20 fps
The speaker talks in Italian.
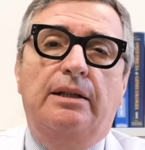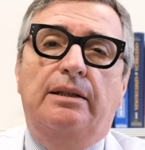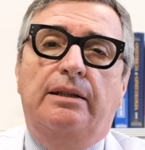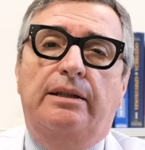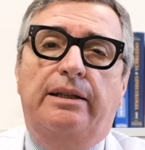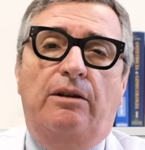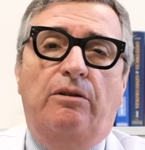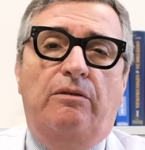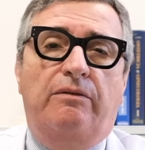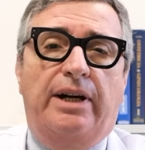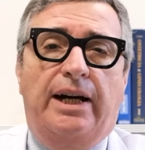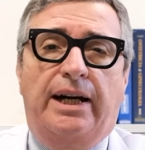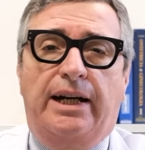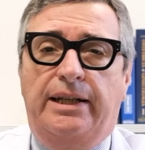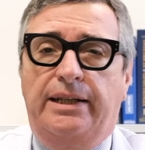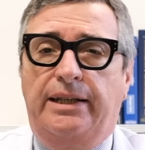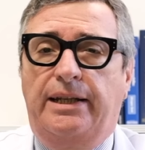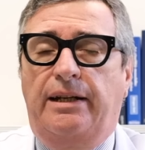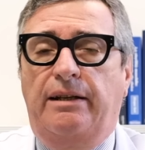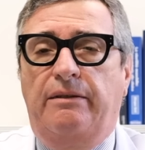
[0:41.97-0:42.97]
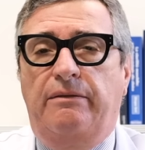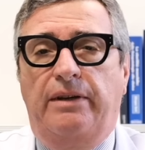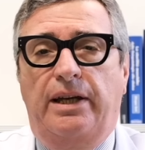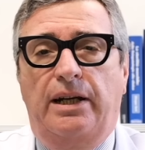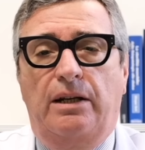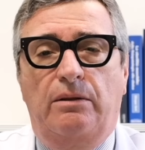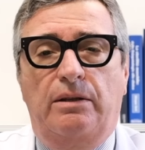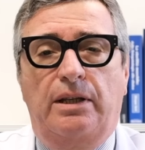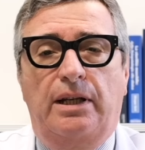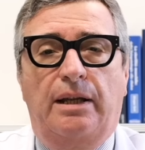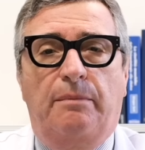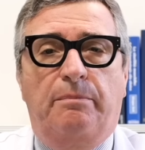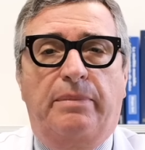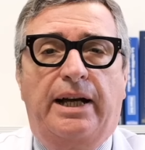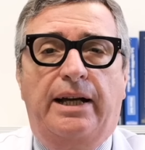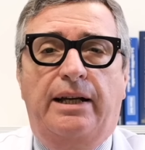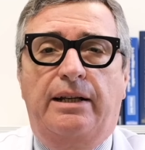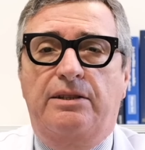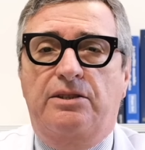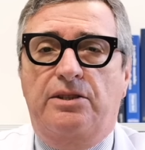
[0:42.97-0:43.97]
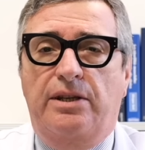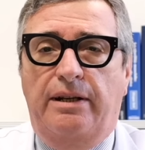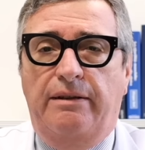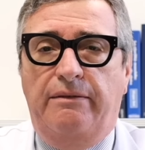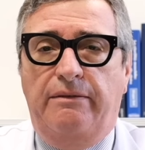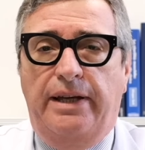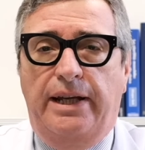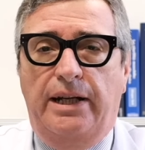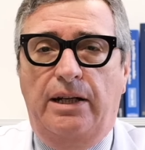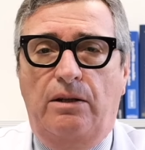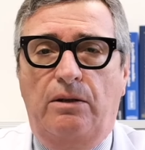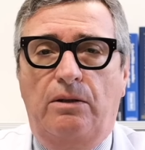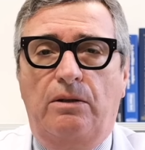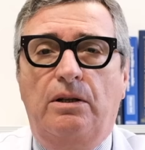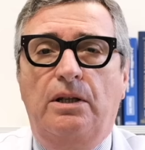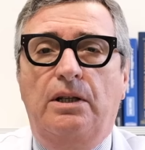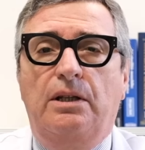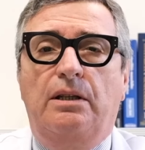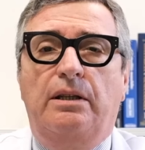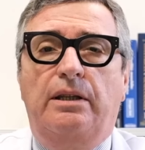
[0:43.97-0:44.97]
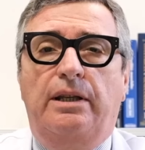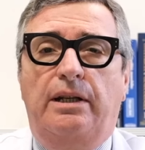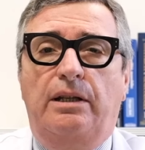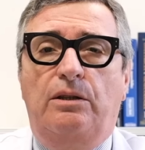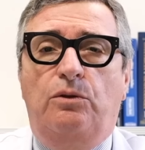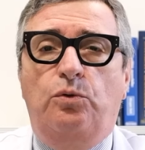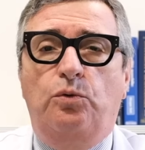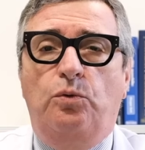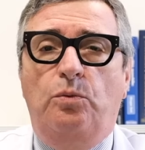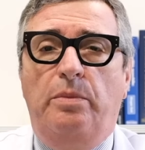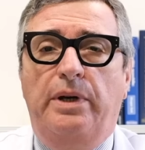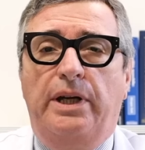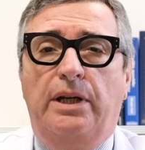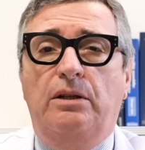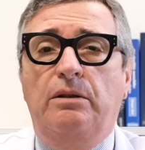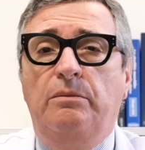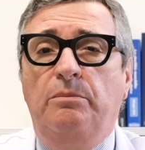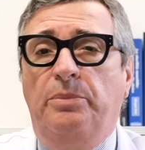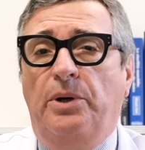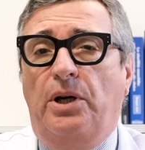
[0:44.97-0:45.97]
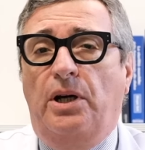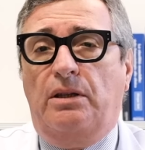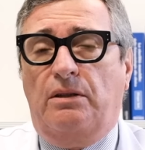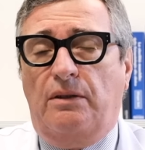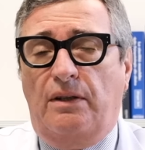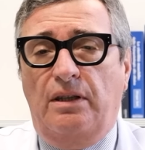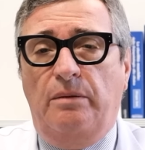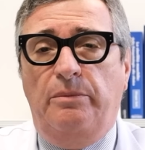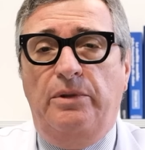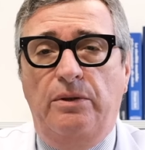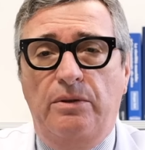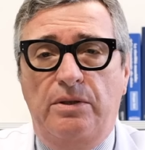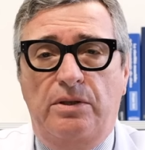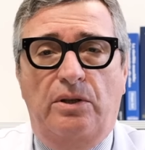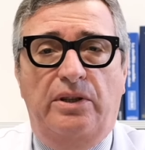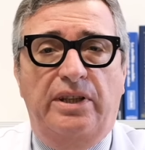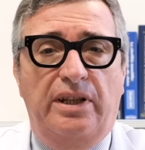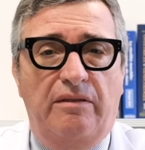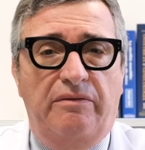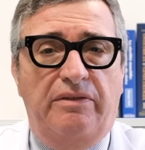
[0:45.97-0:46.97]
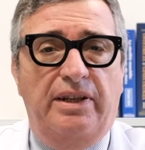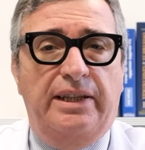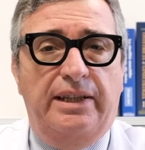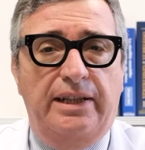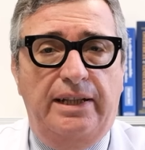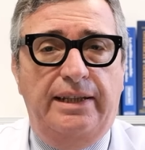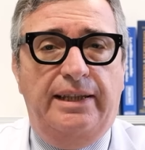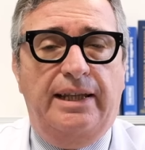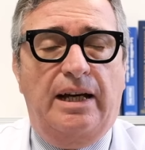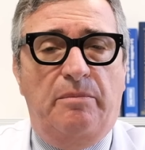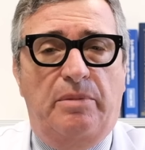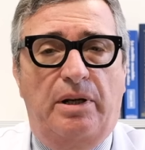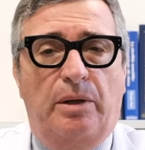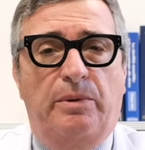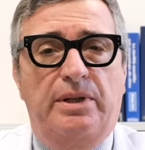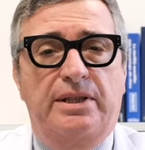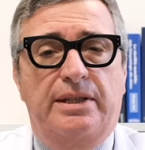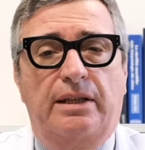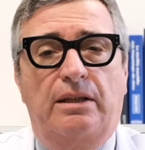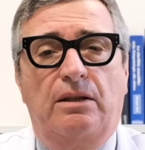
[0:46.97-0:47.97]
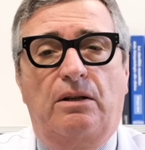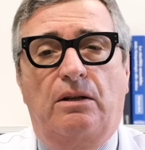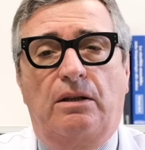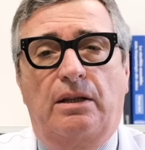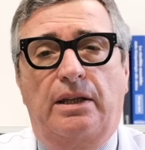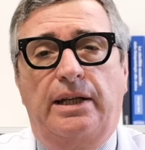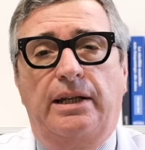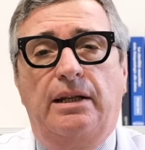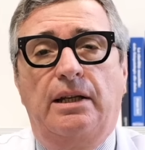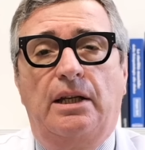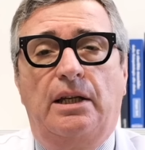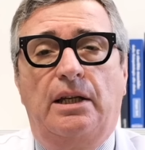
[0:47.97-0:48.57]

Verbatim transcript: dell'ovaia, a livello della pancia, a livello delle tube, comporta una diminuzione della fertilità per queste donne